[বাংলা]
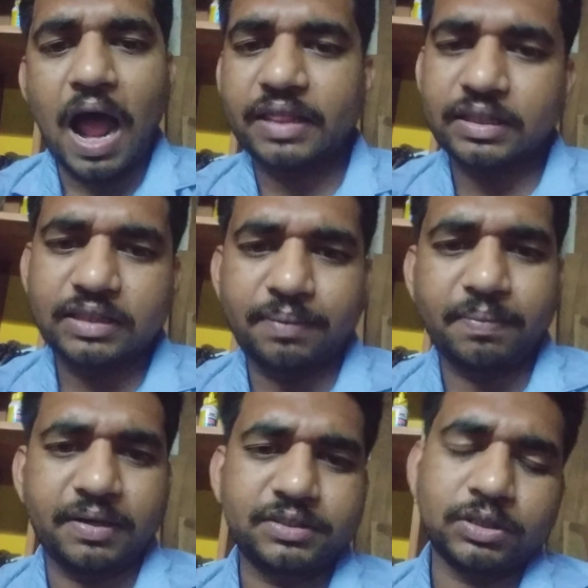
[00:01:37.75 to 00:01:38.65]
আদার দাম
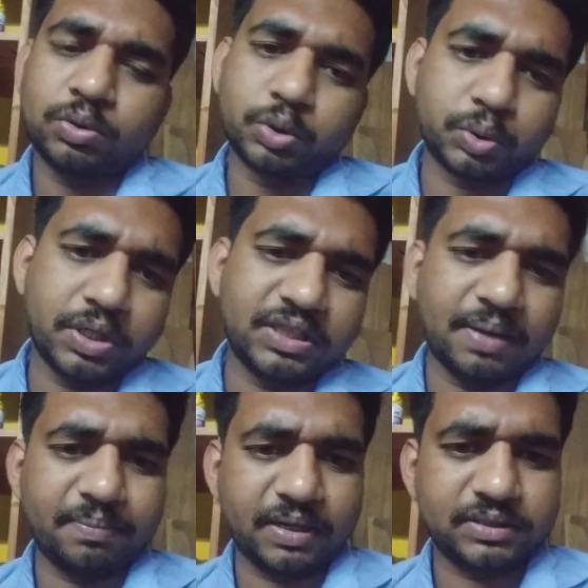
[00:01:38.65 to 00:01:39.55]
বাড়ছে রসুনের
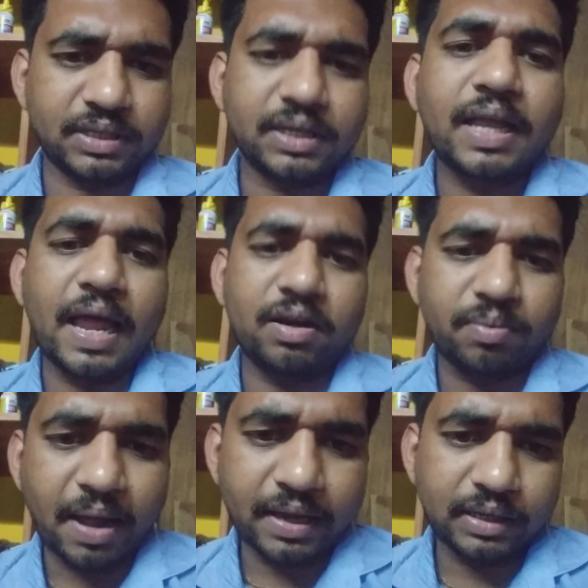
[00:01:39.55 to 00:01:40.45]
দাম বাড়ছে কেন
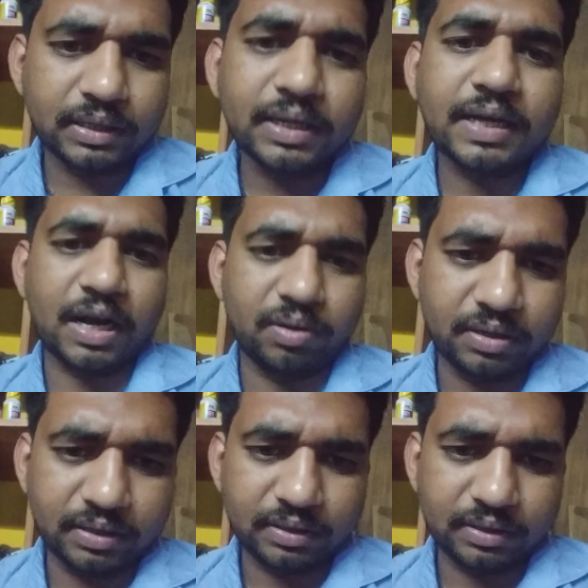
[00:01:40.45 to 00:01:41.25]
ভাই কী কারণে